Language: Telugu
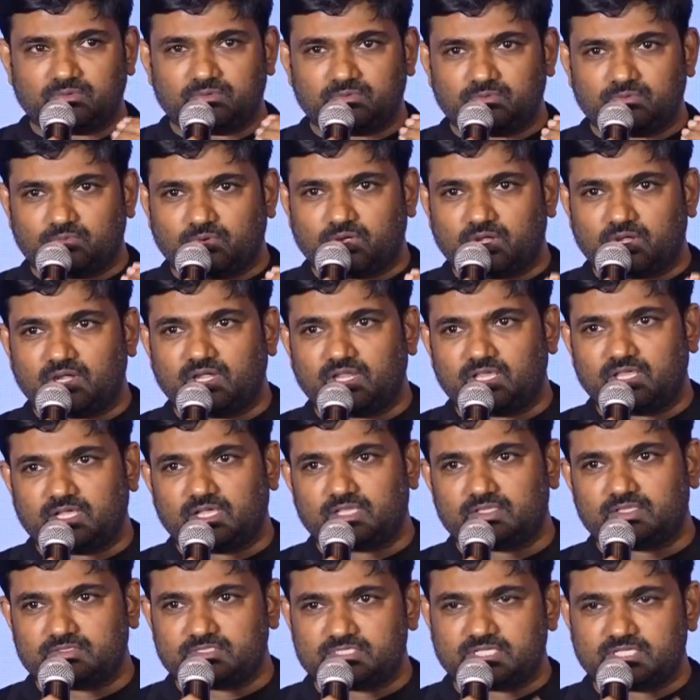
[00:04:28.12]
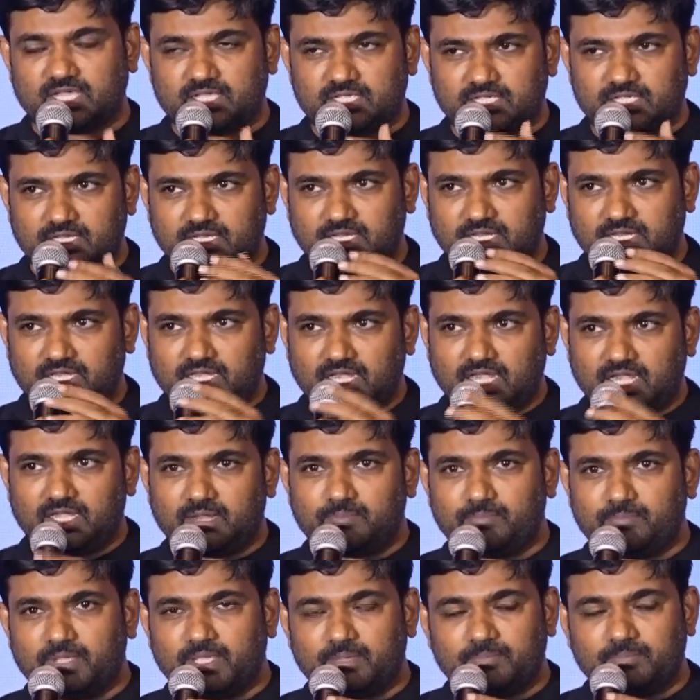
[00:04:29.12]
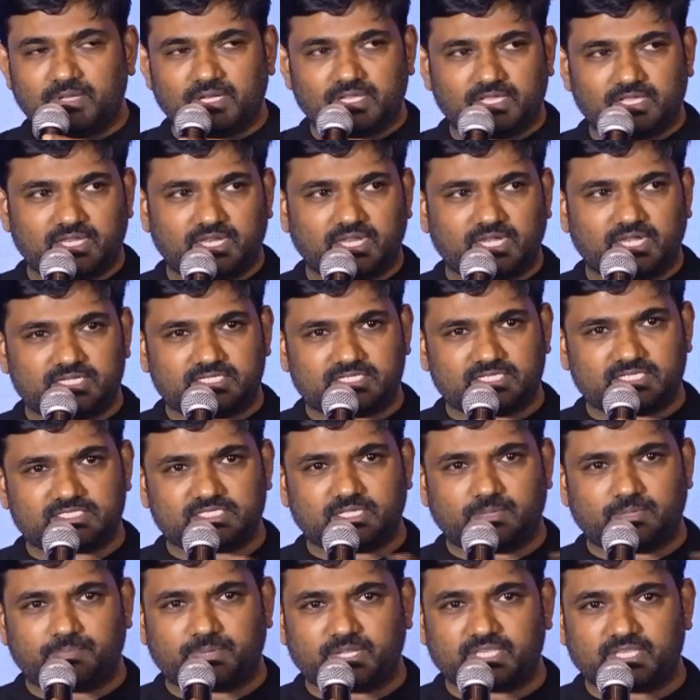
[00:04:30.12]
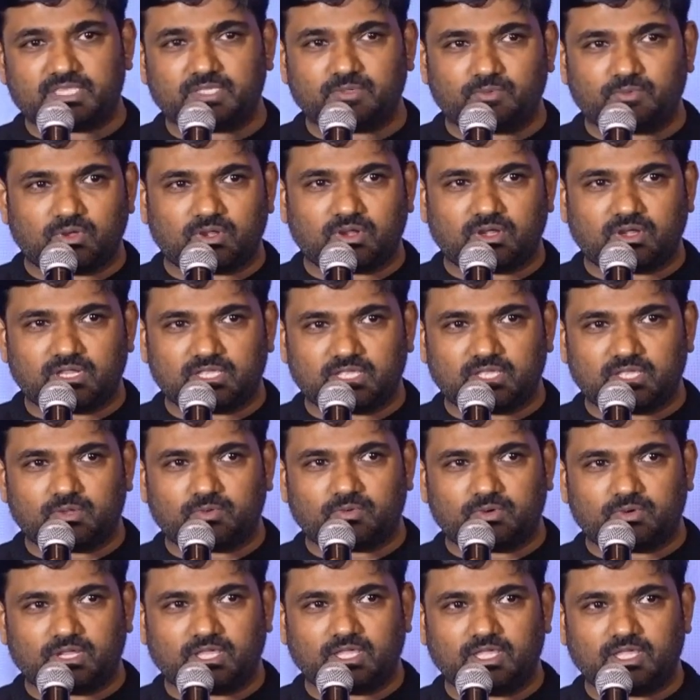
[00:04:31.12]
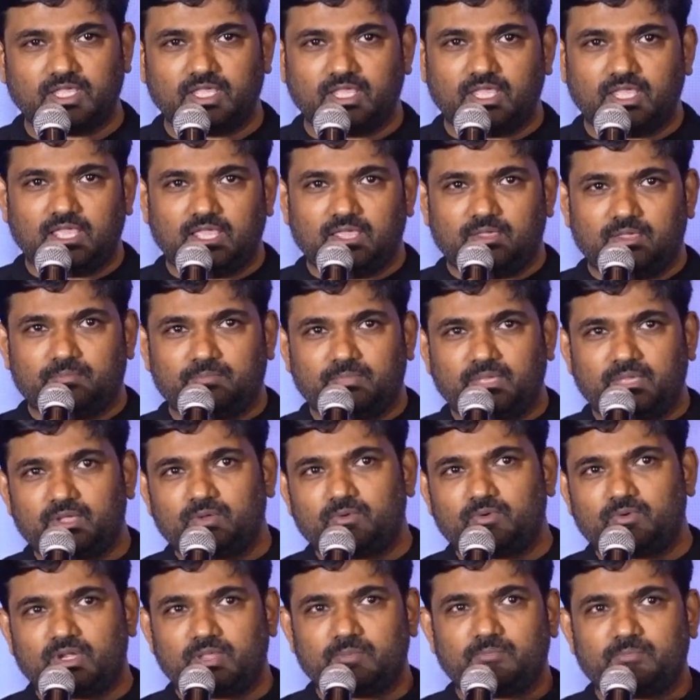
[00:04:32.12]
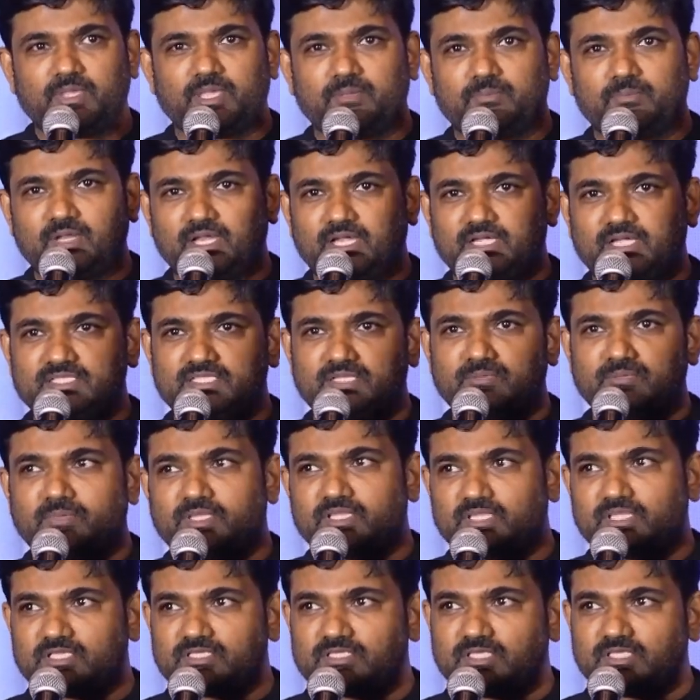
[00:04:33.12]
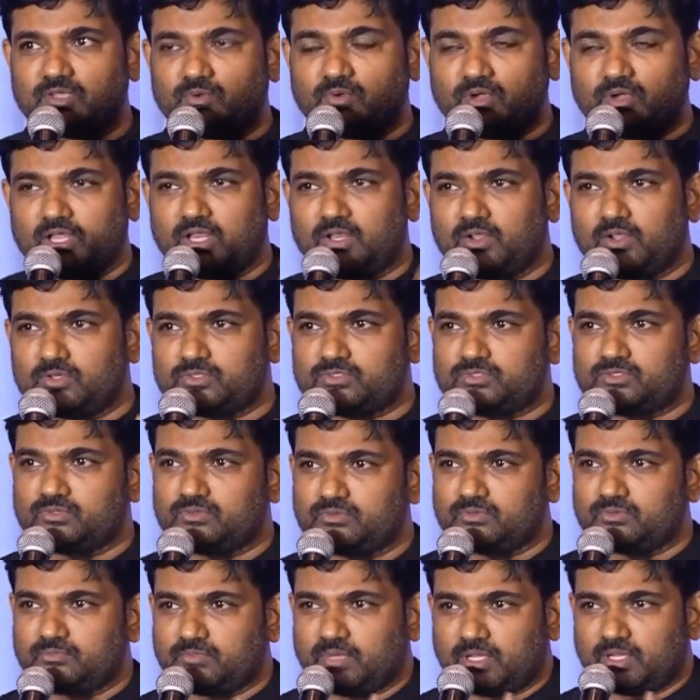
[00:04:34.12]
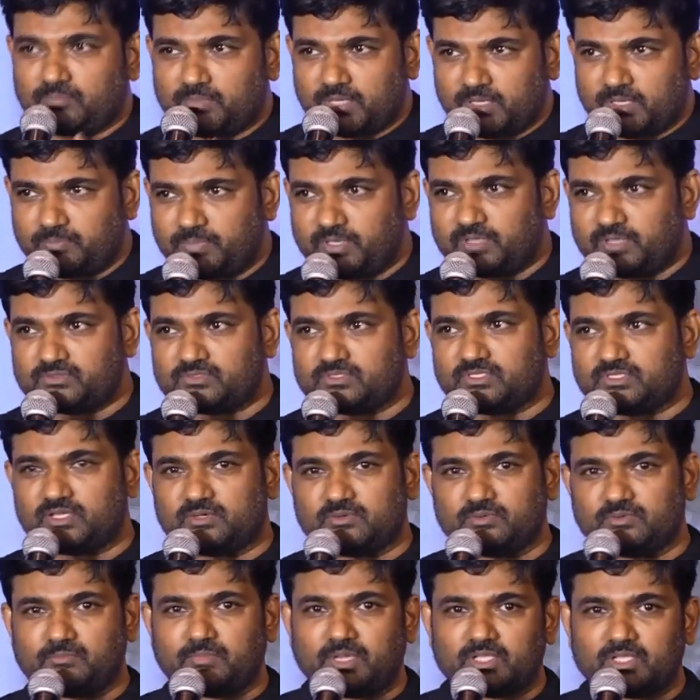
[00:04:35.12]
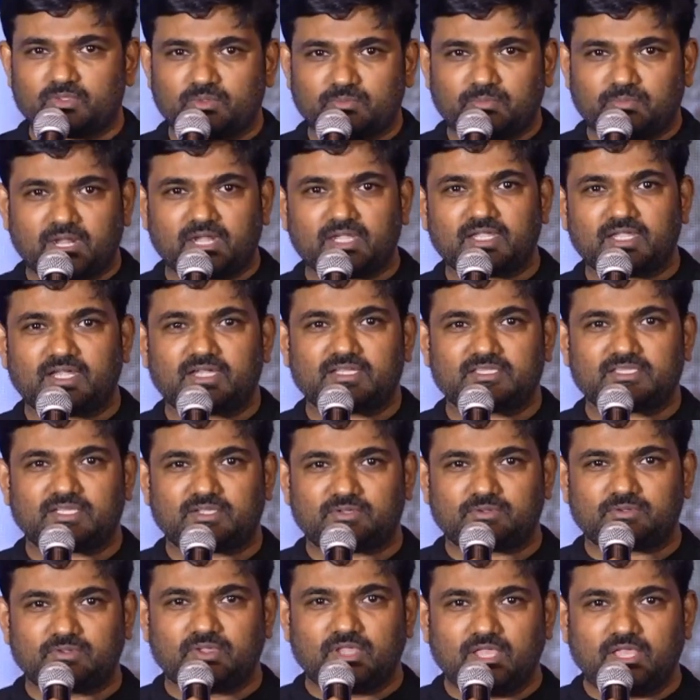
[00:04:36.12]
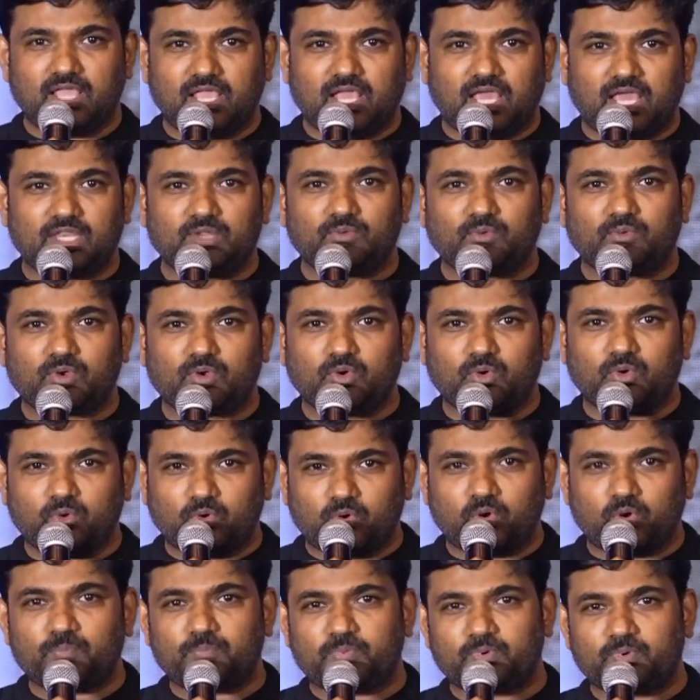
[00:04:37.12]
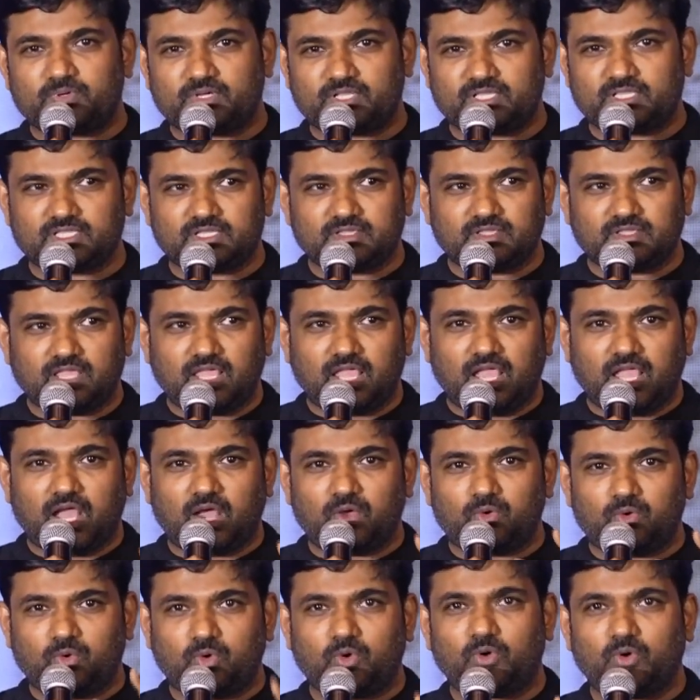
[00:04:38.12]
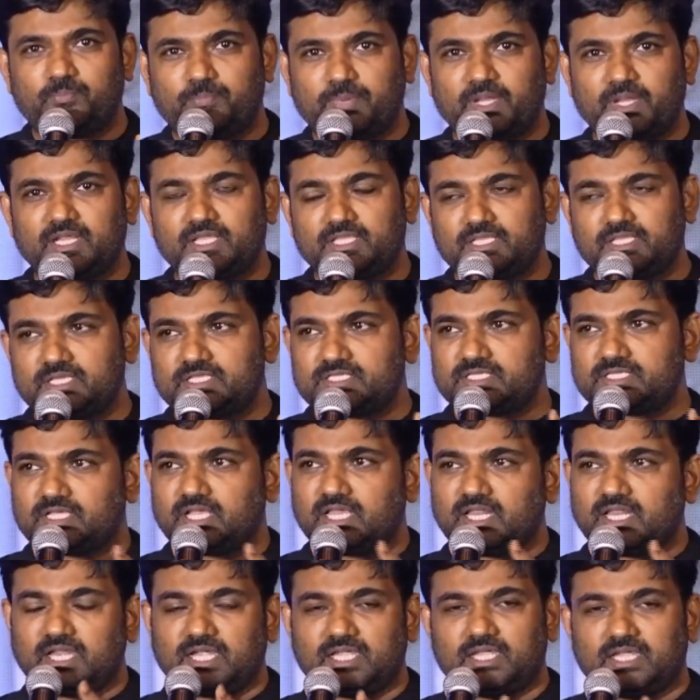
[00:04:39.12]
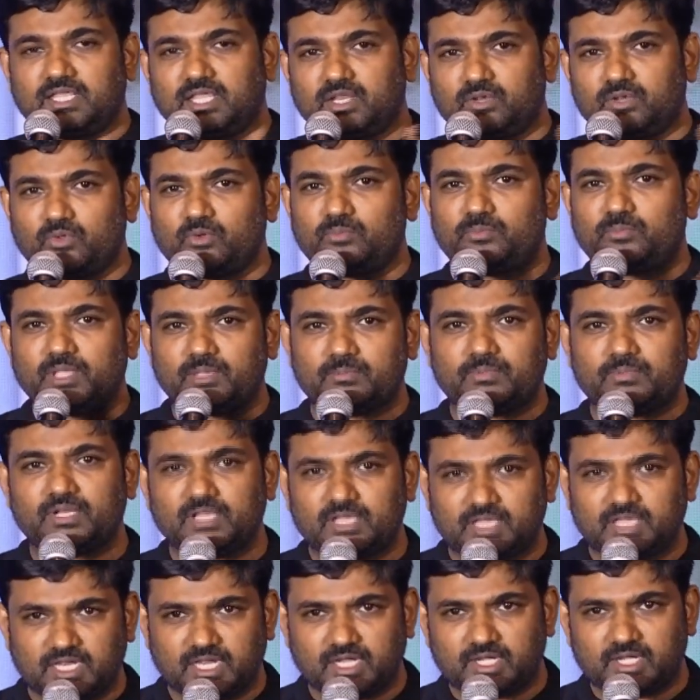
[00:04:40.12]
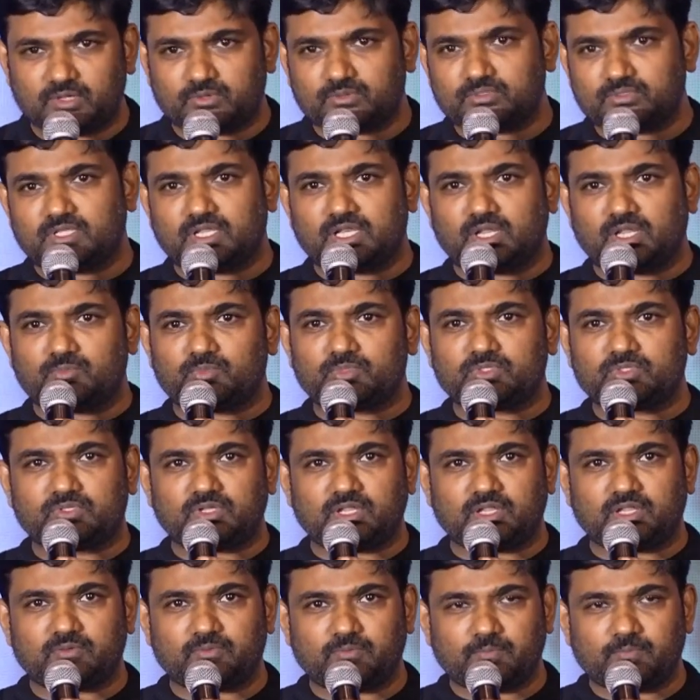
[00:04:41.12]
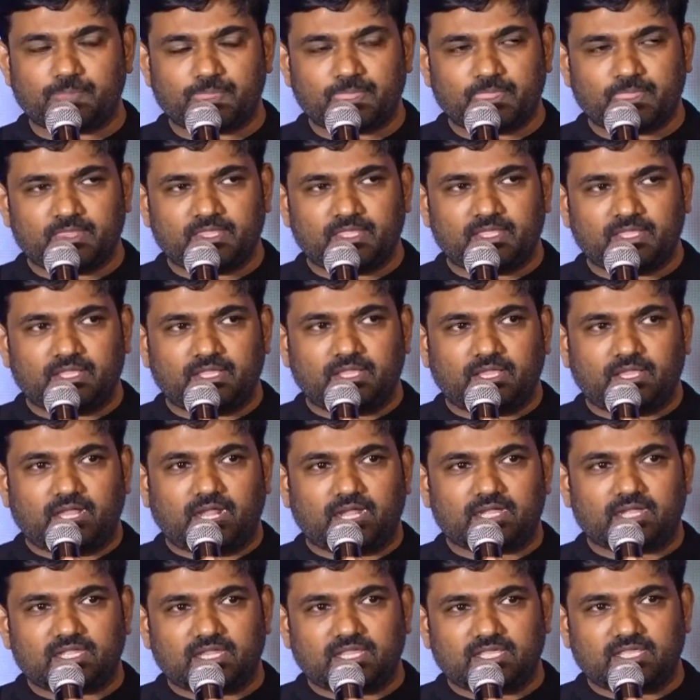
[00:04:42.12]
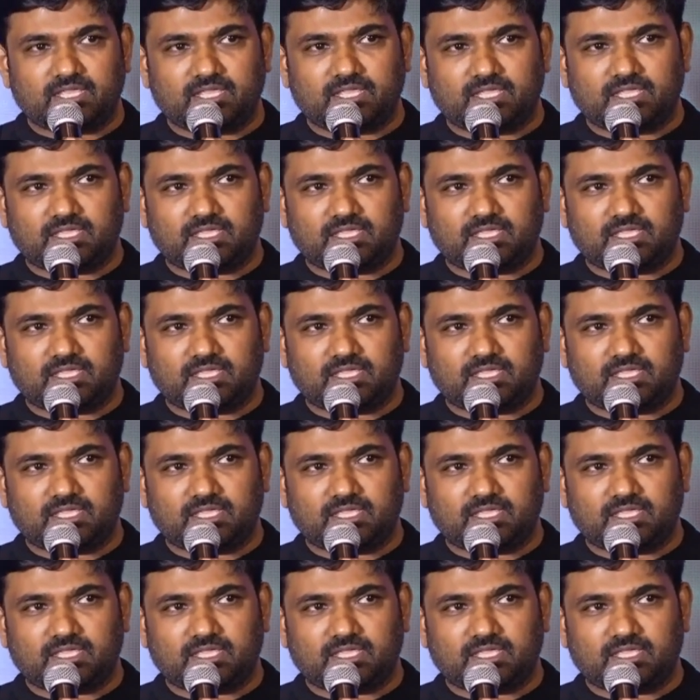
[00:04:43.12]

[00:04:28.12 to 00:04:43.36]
ఒక్కళ్ళకి కాదు ఇట్లాంటి బేబీలు క్రియేట్ చేసే ప్రతి ఒక్కరికి కూడా మేము కూడా బేబీ ల్యాండ్ సినిమా తీస్తే ఒక అల్లర్జును మమ్మల్ని పిలుస్తారు మాతో మాట్లాడతారు అని ఒక హోప్ ఉంటుంది ఆ హోప్ అనేది నిజంగా ఇలాంటి ఎన్నో బేబీలు క్రియేట్ అవుద్దని నమ్ముతున్నాను అట్లాగే